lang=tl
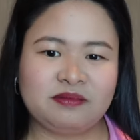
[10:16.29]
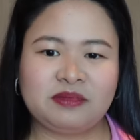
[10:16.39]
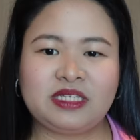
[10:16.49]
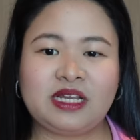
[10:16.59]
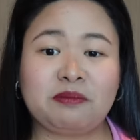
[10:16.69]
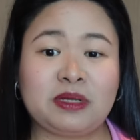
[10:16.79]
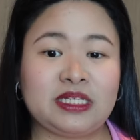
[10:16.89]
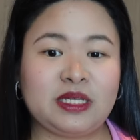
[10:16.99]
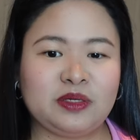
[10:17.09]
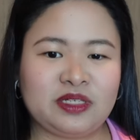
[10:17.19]
Masarap
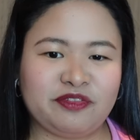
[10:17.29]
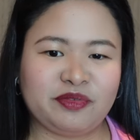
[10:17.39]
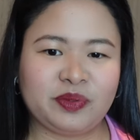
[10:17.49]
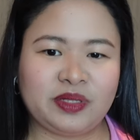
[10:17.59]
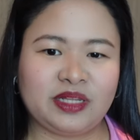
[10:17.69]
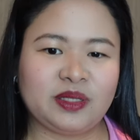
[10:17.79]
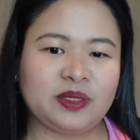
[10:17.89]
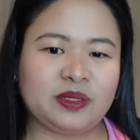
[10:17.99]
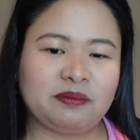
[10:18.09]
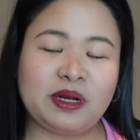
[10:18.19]
kasi yung seafood din
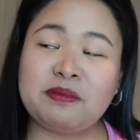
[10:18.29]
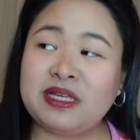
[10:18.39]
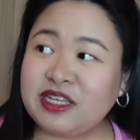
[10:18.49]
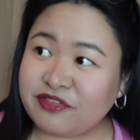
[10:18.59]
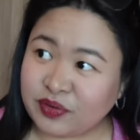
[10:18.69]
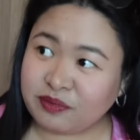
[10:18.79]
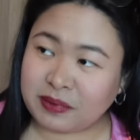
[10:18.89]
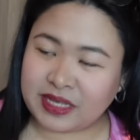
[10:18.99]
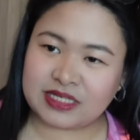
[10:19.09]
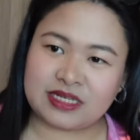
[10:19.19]
doon. Pero may seafood
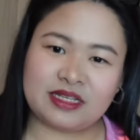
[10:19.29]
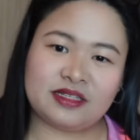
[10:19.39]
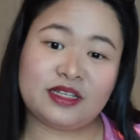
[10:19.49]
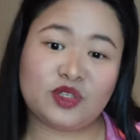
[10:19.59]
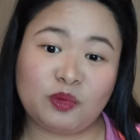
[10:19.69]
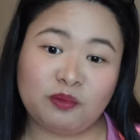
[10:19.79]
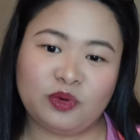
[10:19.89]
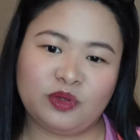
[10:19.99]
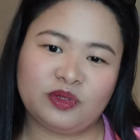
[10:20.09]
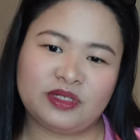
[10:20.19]
place na sa
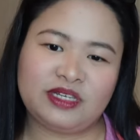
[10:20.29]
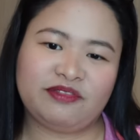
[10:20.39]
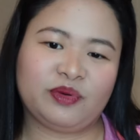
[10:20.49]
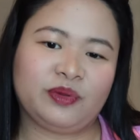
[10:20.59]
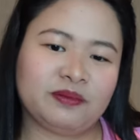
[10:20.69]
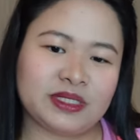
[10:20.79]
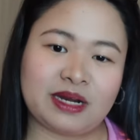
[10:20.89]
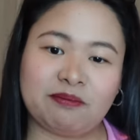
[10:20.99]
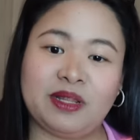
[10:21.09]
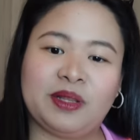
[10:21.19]
Songbun seafood. Masarap din